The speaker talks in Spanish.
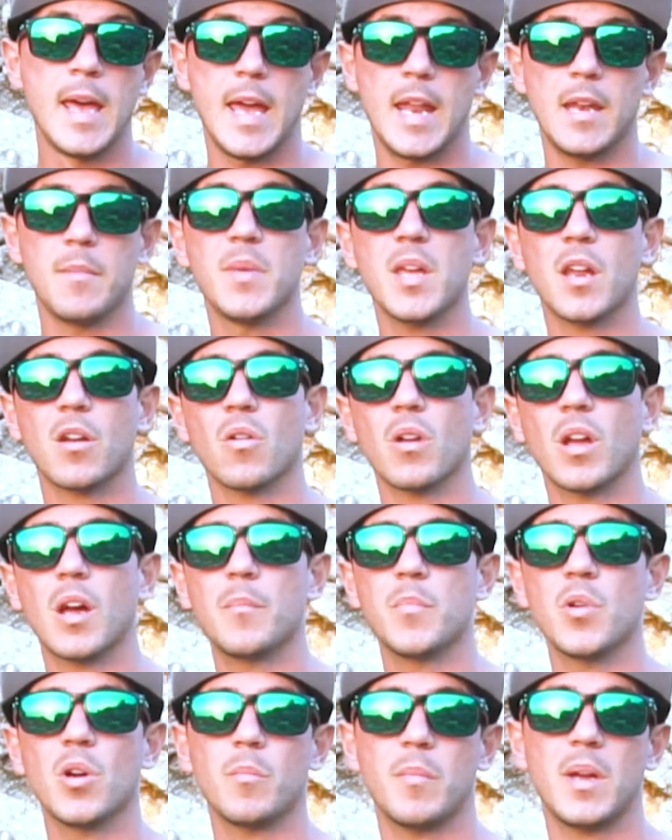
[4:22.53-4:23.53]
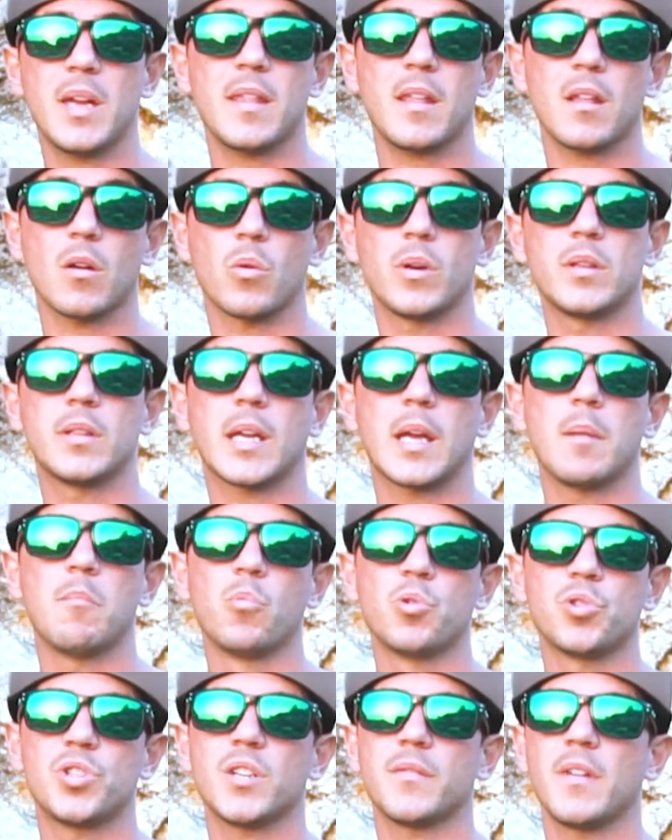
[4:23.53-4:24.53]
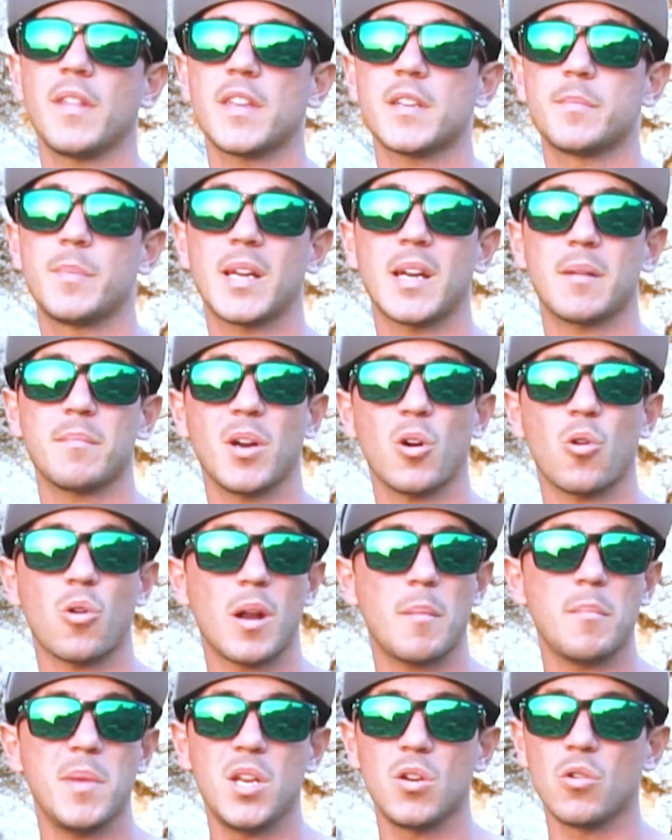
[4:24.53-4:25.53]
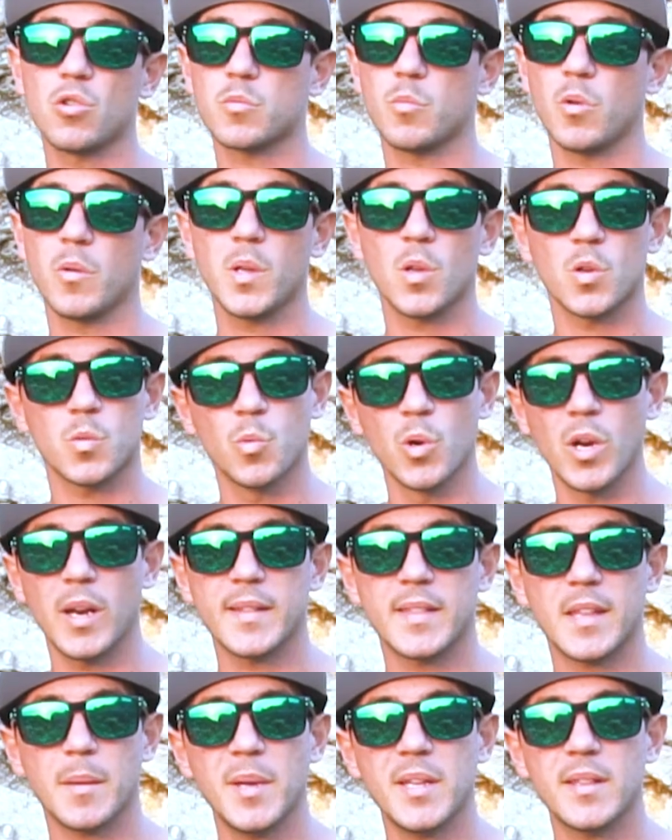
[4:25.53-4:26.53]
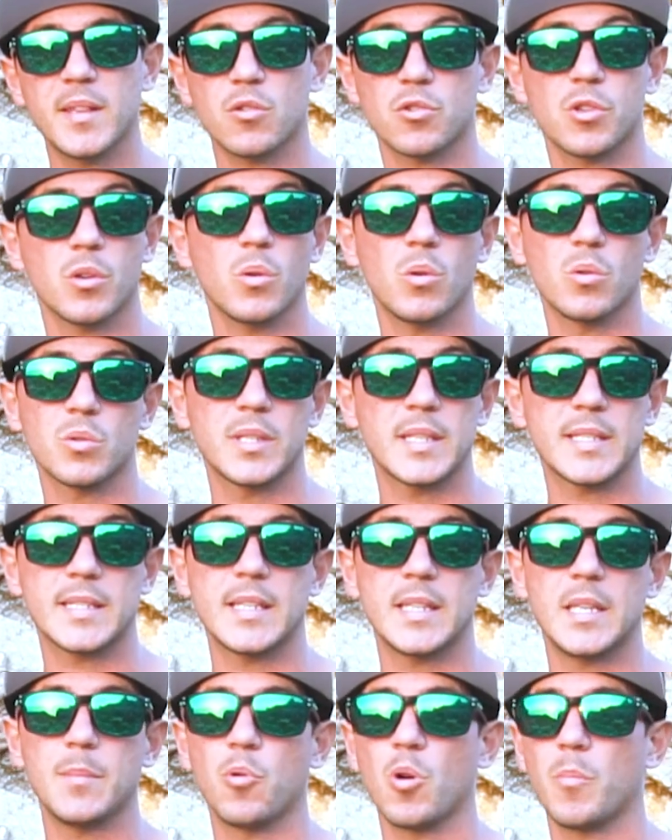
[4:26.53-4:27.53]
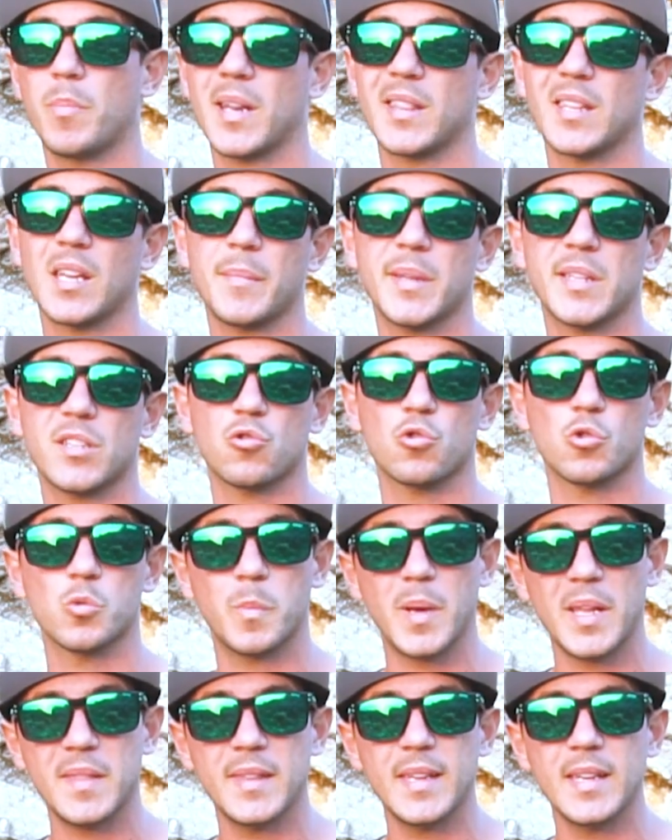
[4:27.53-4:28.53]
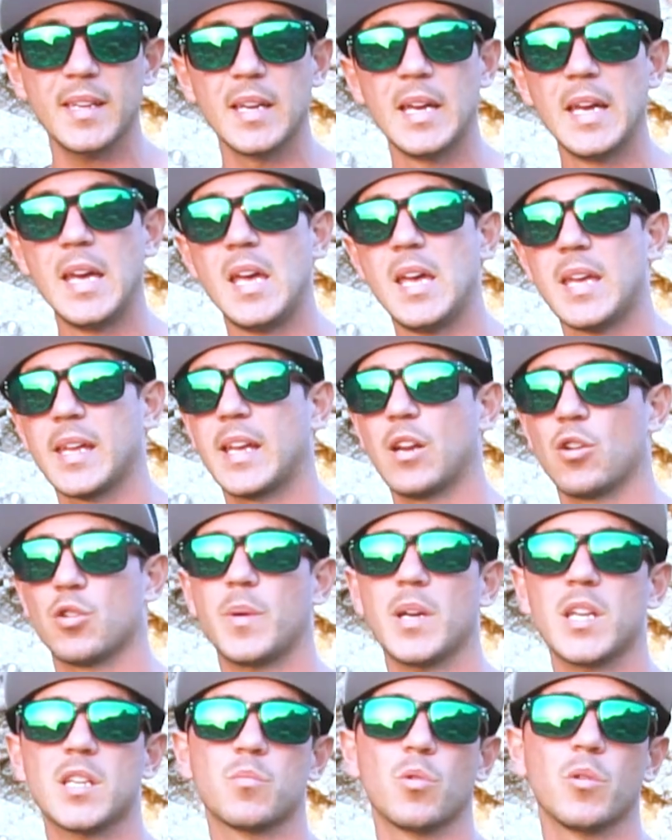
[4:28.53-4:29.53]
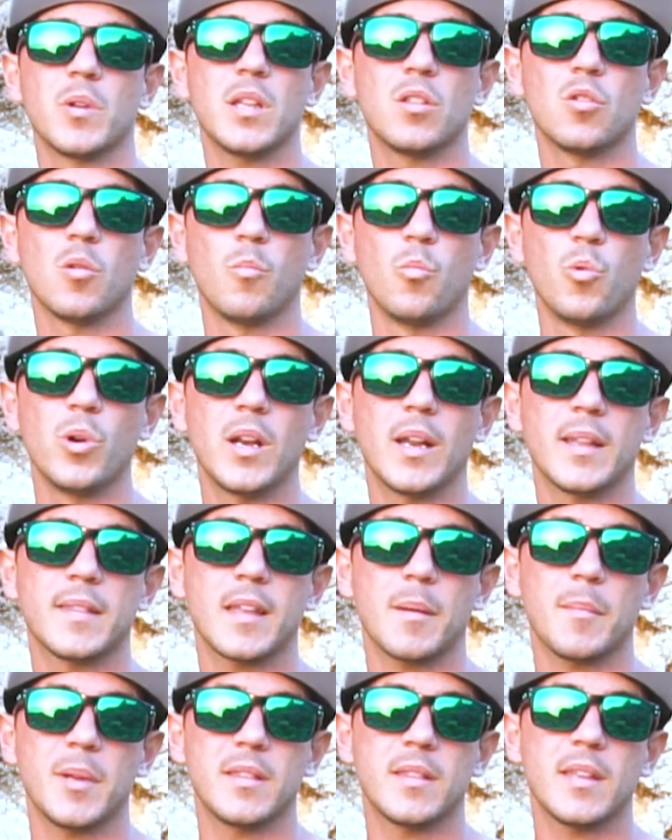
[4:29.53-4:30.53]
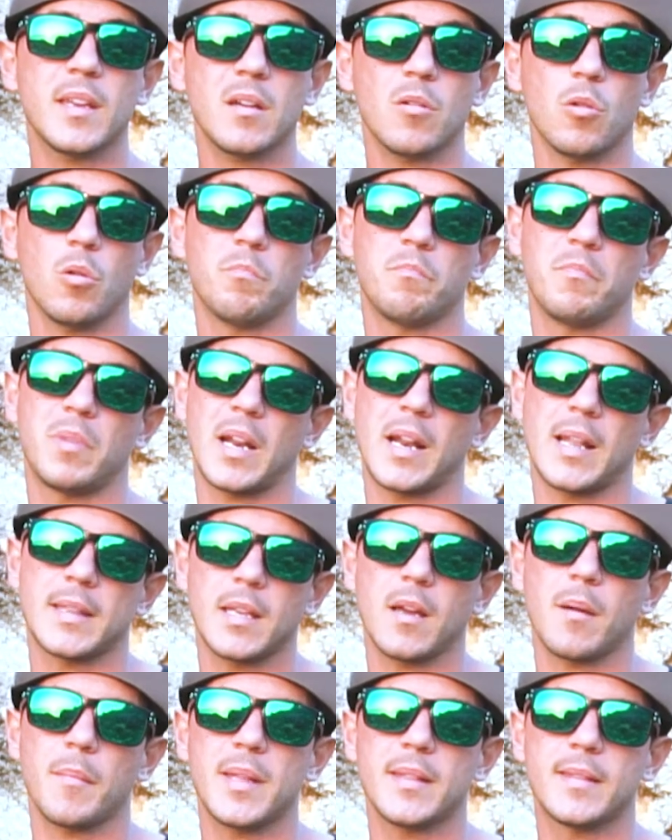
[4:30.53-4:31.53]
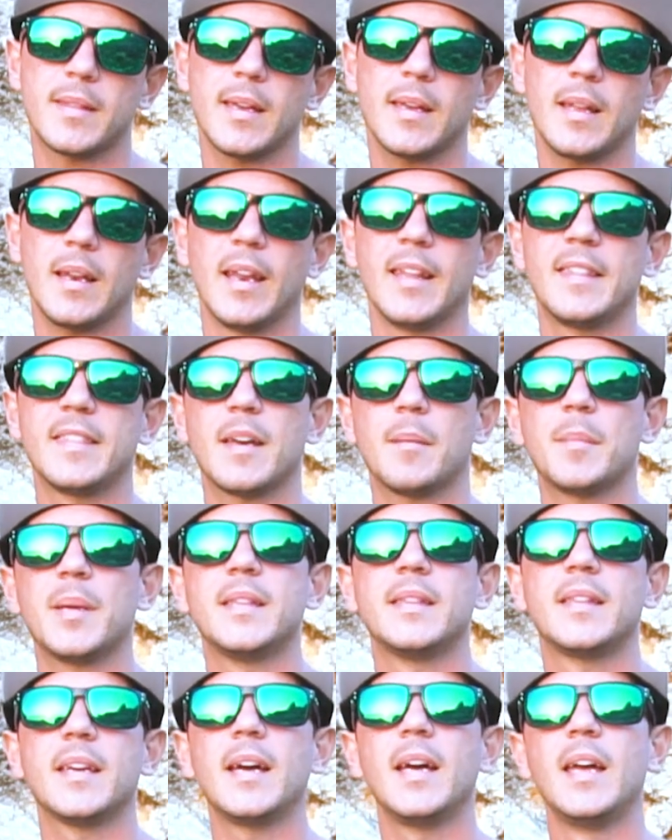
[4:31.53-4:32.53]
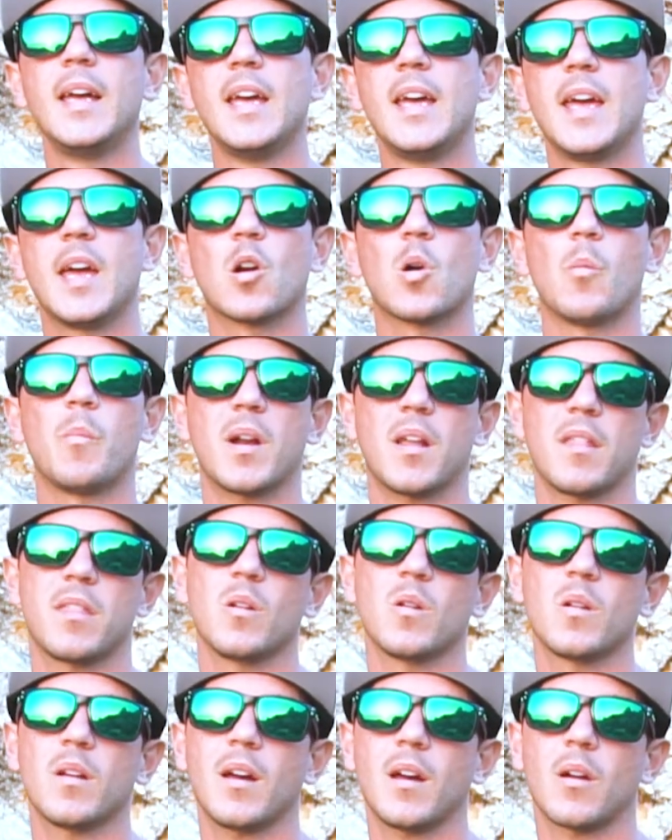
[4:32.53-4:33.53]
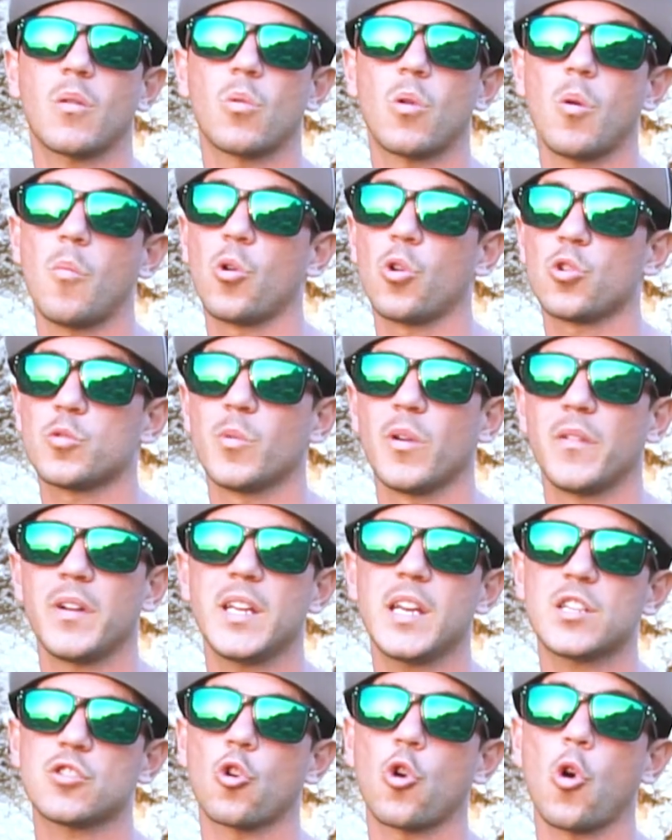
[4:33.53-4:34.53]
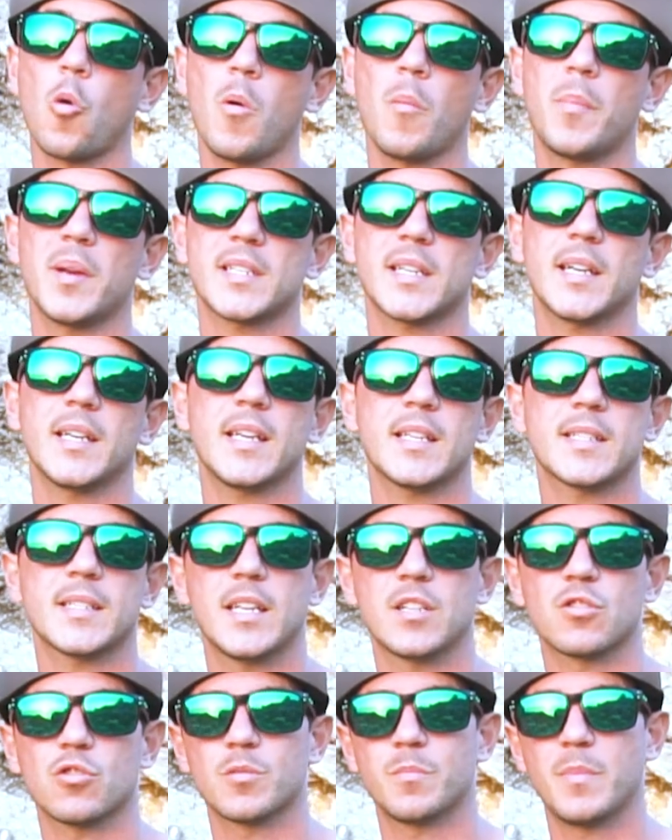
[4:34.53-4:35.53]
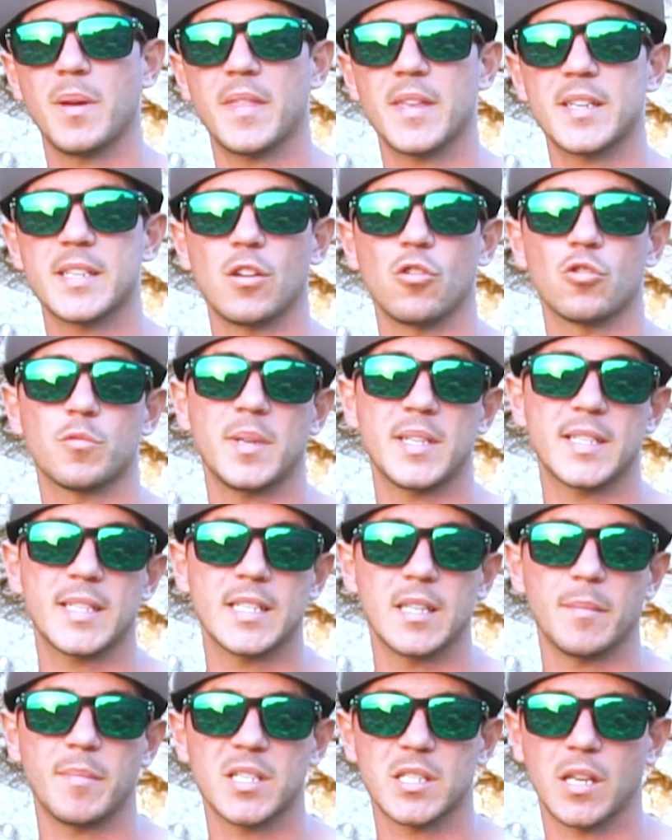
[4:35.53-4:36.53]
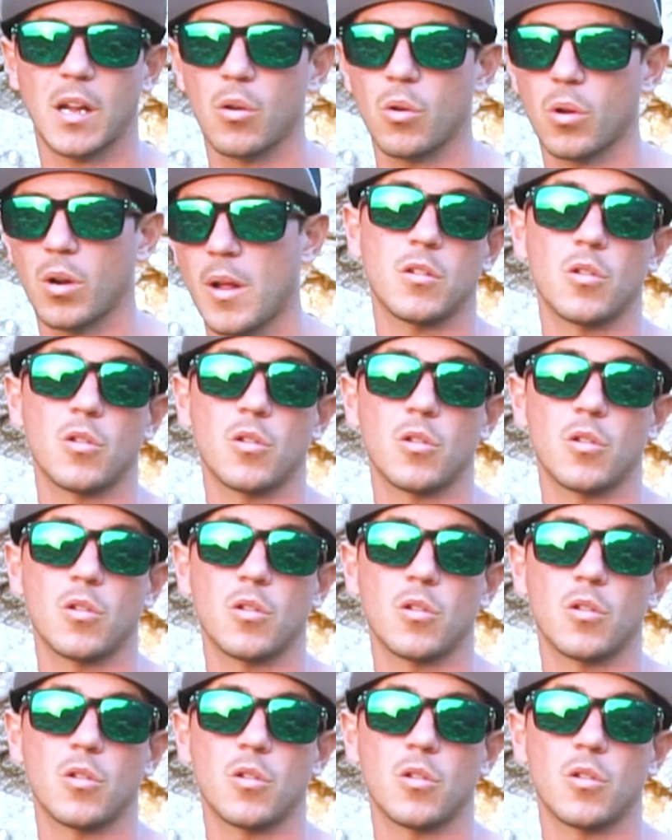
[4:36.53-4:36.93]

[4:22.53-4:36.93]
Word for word: En invierno, en cambio, me he dado cuenta que muchas veces pican mejor a aminos, movidos muy lentamente, o señuelos de este tipo prácticamente suspending, que los vayas moviendo muy lentamente o relativamente lentamente en comparación a cómo los moverías o cómo pescarías esos peces en los meses de más calor.